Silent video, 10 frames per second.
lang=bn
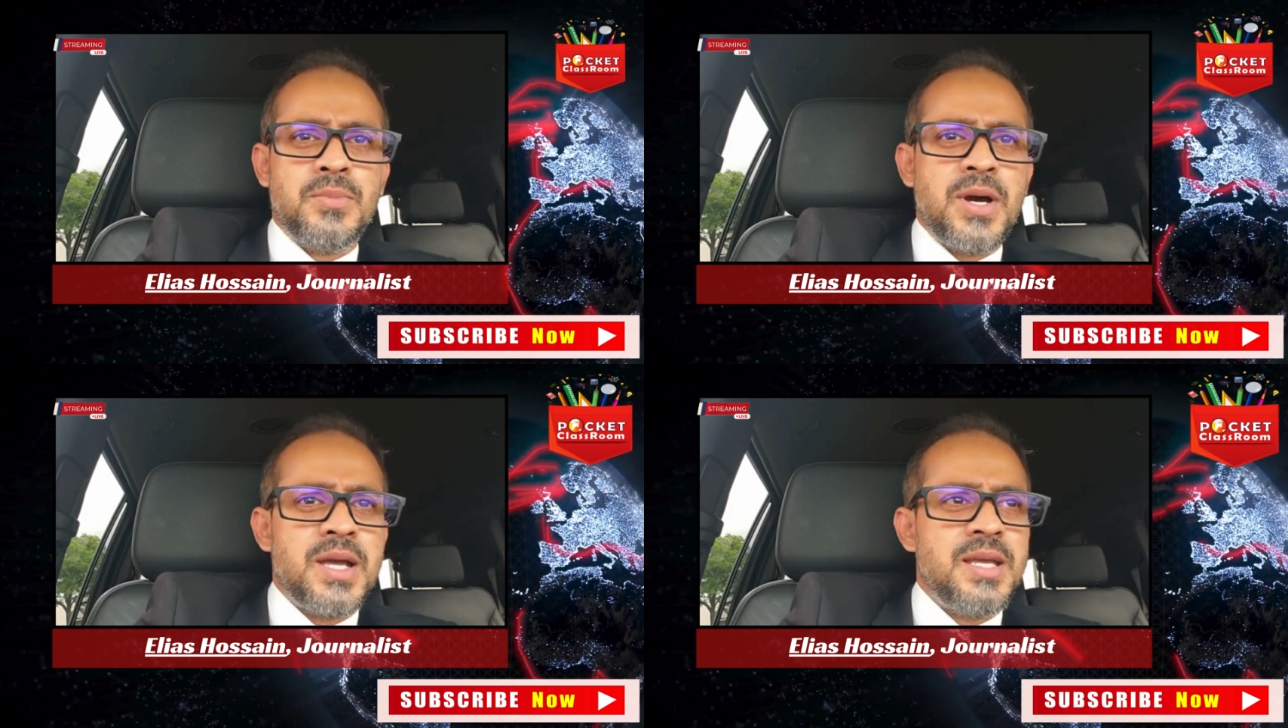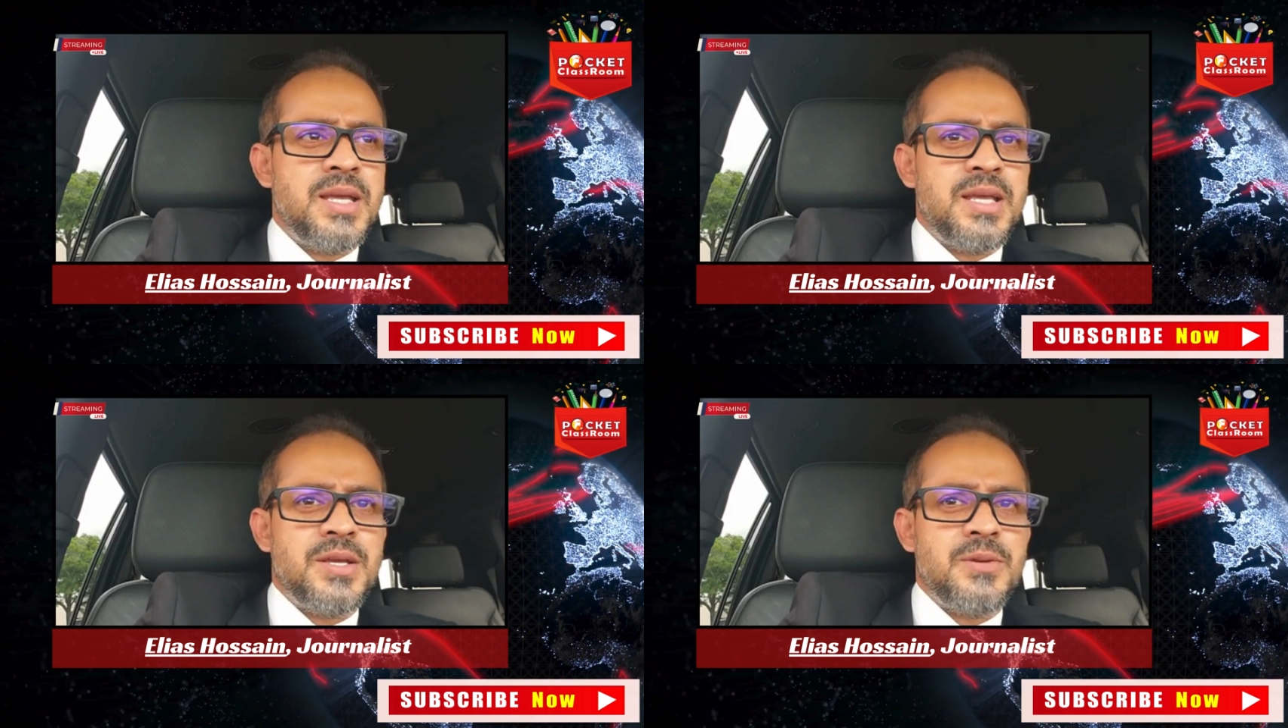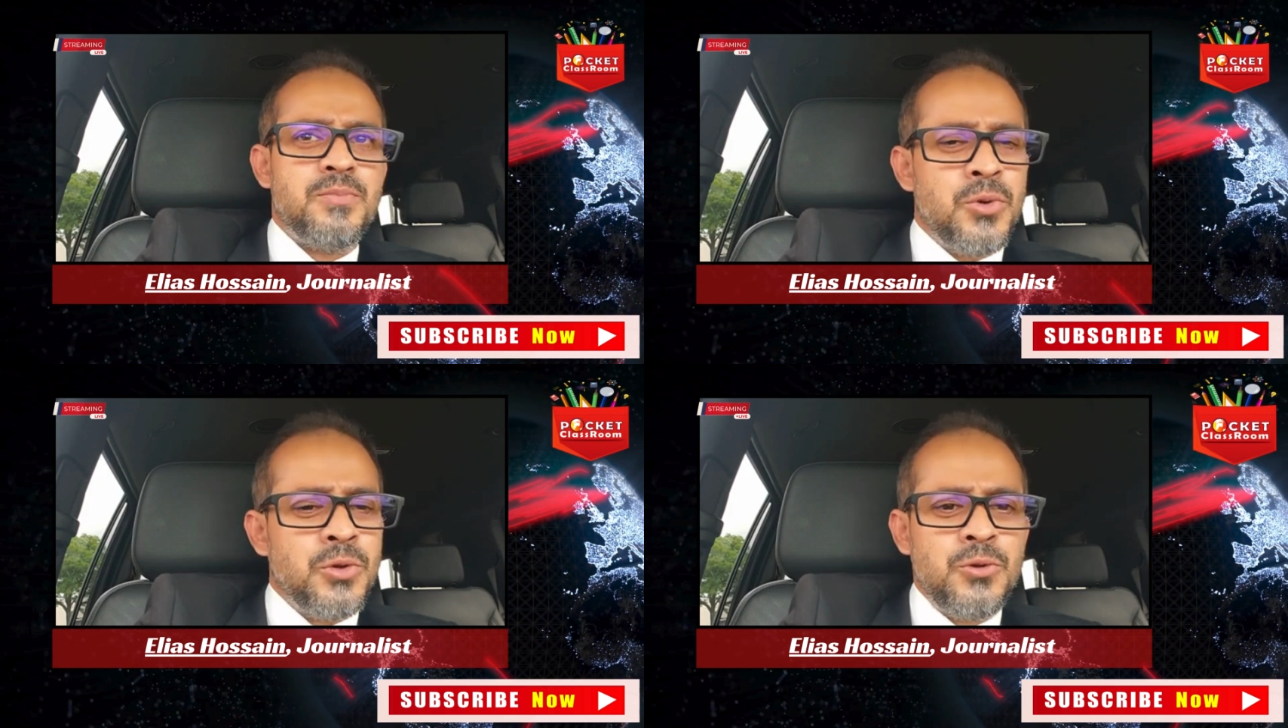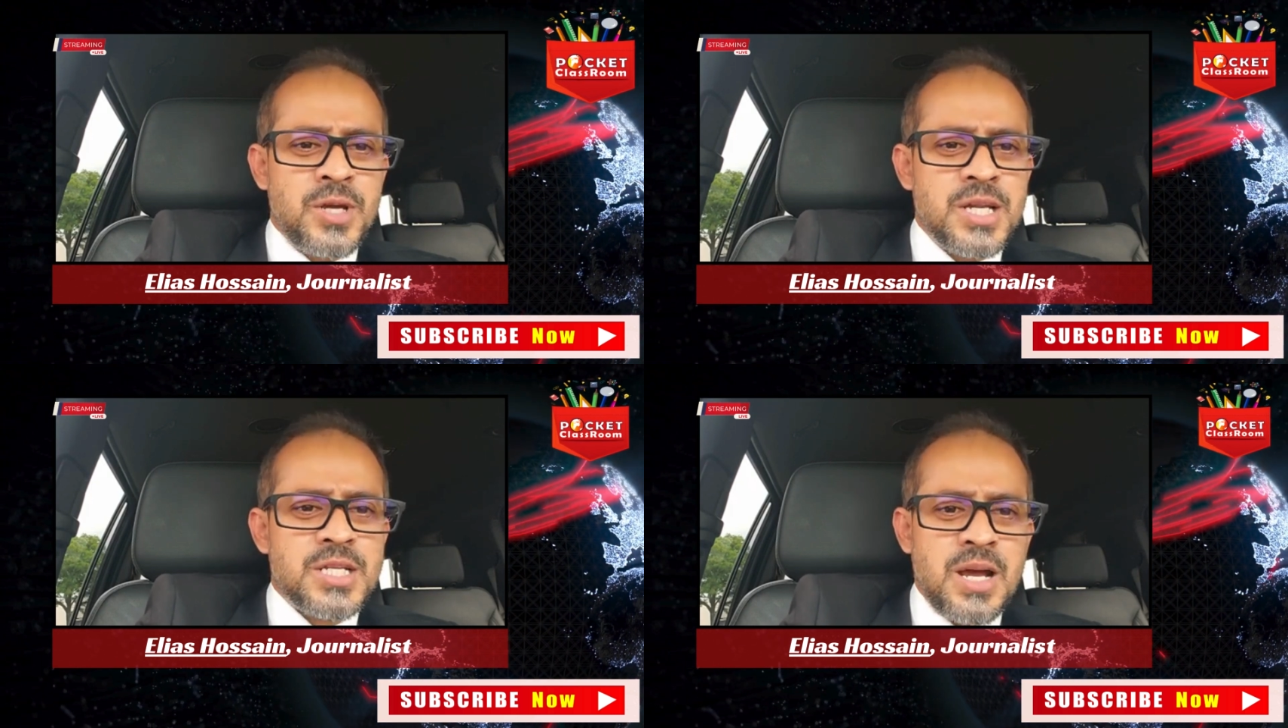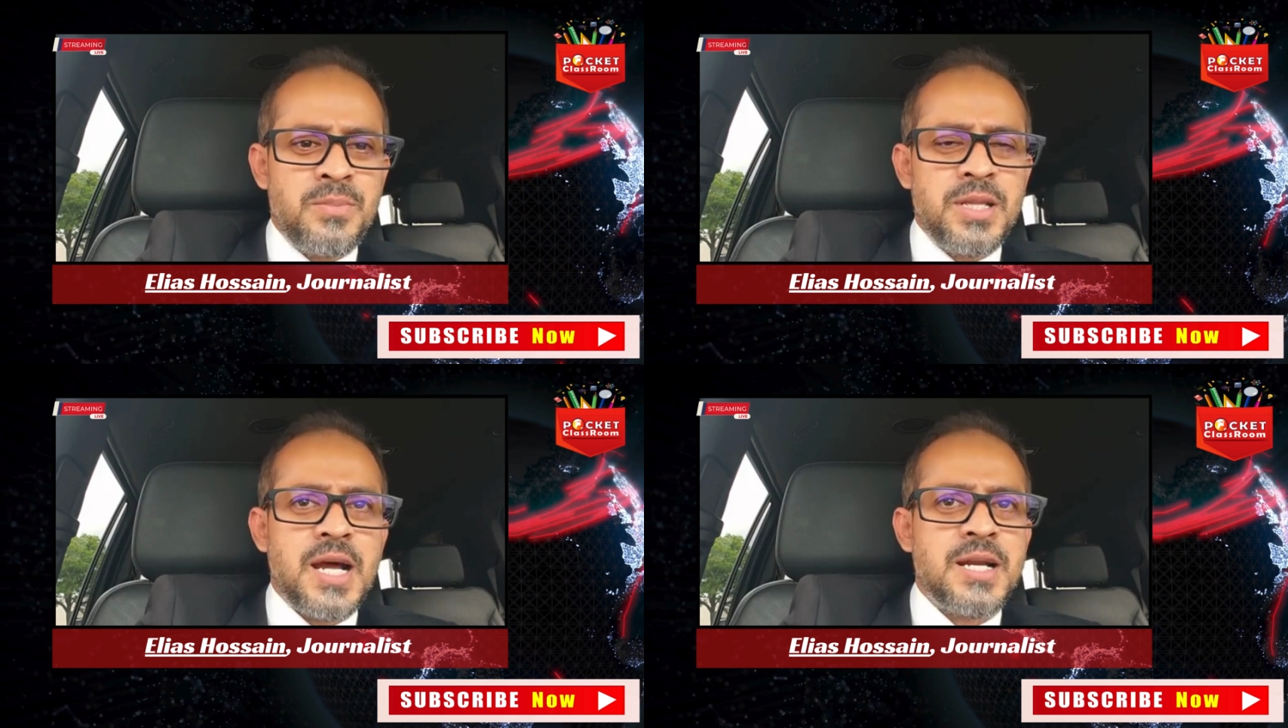ভাই বন্দুকের
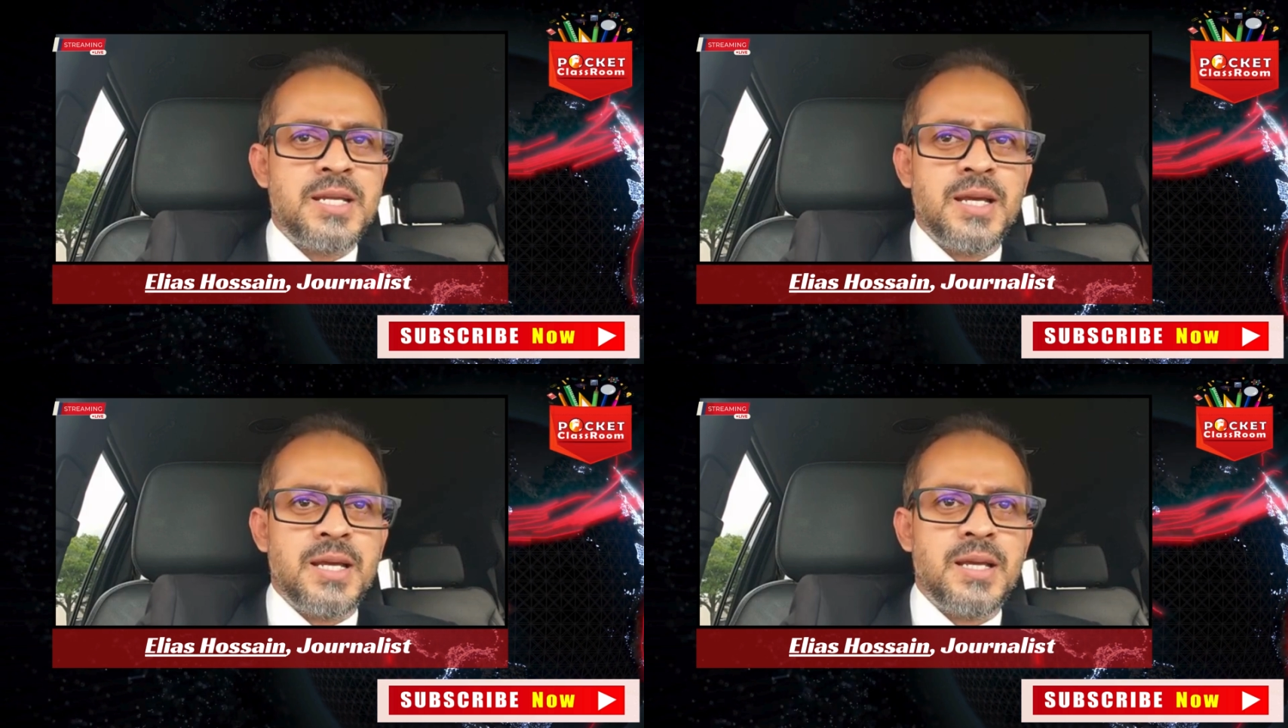সামনে দাঁড়িয়ে